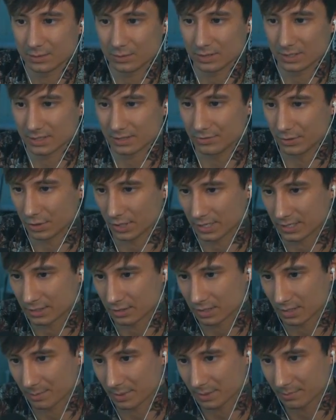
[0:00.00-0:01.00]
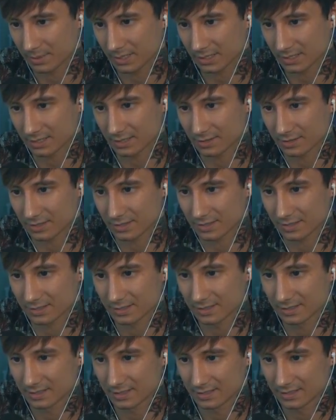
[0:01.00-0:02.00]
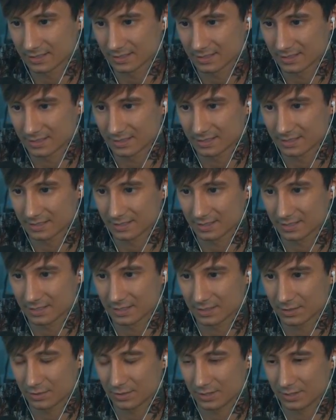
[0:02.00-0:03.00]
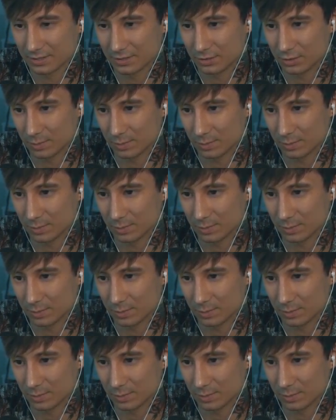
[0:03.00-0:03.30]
Oh, das Video kenne ich sogar, macht mehrere Leute, ja. Crazy